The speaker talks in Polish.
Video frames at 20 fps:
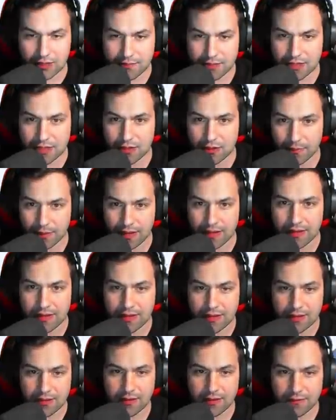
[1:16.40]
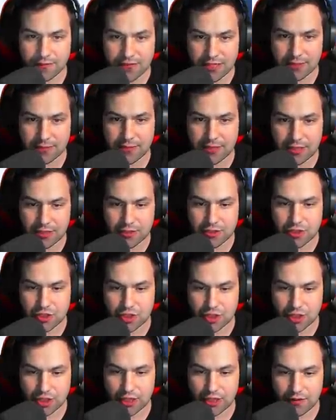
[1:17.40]
Miki go ma. E, Wsadzimy Miki do
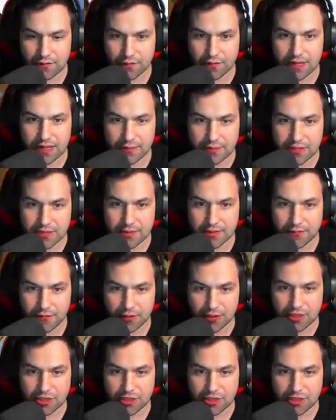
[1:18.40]
skrzynki, wylejmy sobie wodę,